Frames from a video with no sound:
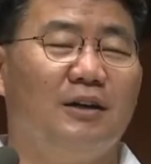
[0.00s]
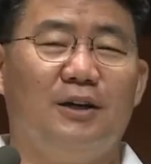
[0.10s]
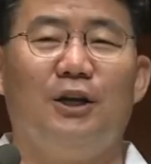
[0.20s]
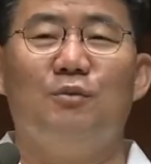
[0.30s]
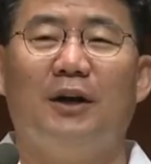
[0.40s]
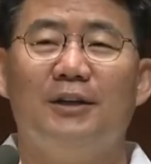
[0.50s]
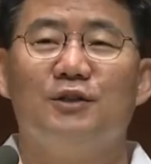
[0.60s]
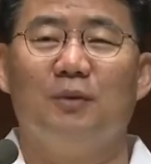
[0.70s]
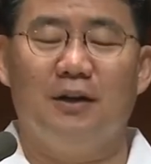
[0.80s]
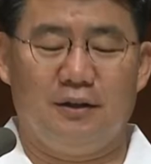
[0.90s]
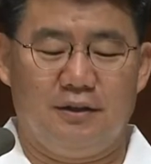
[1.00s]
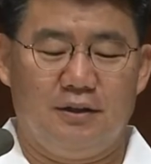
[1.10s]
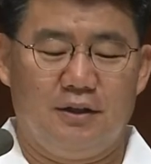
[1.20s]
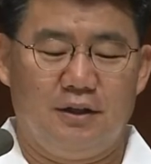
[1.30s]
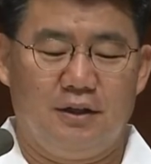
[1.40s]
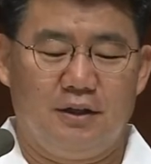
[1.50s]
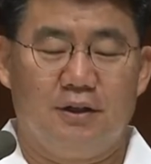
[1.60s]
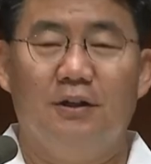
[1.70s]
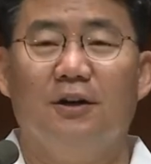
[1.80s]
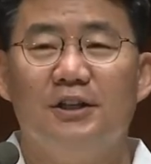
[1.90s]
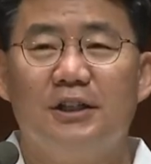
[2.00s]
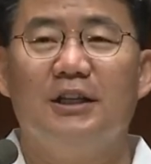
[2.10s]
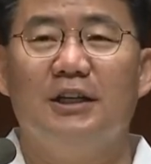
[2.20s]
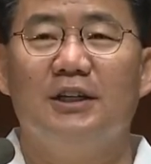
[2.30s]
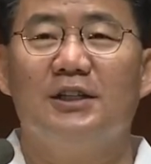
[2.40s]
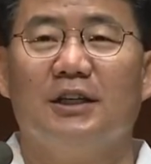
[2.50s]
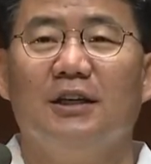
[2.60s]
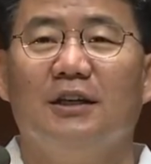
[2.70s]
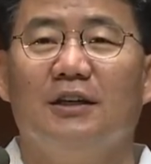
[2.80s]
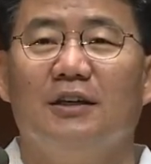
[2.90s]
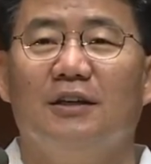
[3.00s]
그렇게 말했지만 그는 어찌된 일인지